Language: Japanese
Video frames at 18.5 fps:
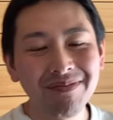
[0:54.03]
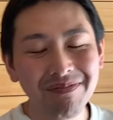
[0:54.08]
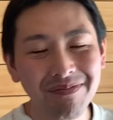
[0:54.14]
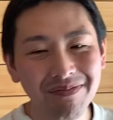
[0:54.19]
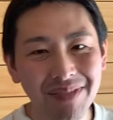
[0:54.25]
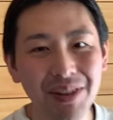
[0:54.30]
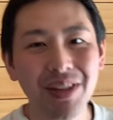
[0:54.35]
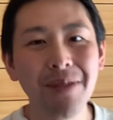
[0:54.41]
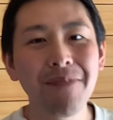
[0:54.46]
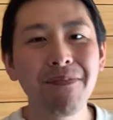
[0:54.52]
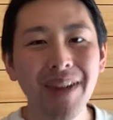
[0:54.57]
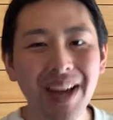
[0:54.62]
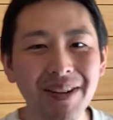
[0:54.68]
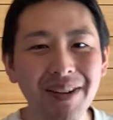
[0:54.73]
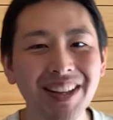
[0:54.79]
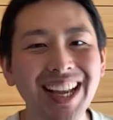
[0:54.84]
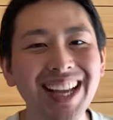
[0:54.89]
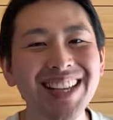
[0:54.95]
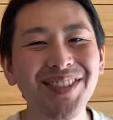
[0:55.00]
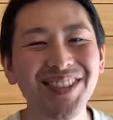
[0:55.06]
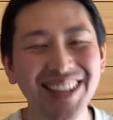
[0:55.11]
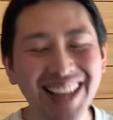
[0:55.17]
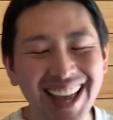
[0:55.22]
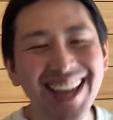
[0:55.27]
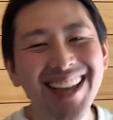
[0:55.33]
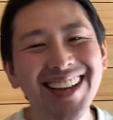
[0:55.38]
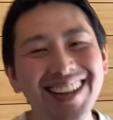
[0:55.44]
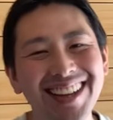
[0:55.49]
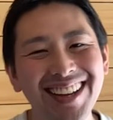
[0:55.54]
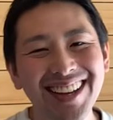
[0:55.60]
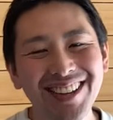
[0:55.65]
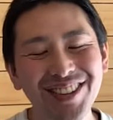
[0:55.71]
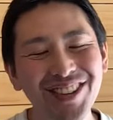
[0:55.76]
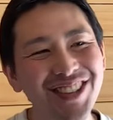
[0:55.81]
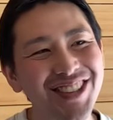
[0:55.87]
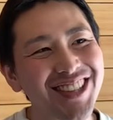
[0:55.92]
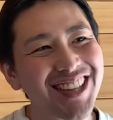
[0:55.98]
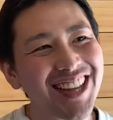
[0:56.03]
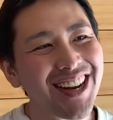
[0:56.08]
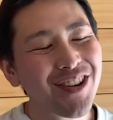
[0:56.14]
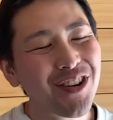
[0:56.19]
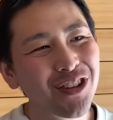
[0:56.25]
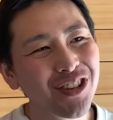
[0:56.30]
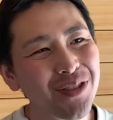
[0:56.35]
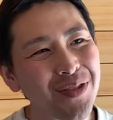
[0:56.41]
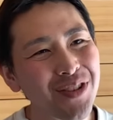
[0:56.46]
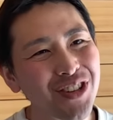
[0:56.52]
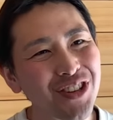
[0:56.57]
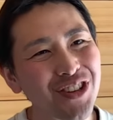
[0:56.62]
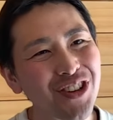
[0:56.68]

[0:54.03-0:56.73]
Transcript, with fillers: もういっぱい私もね、どうしたら子供と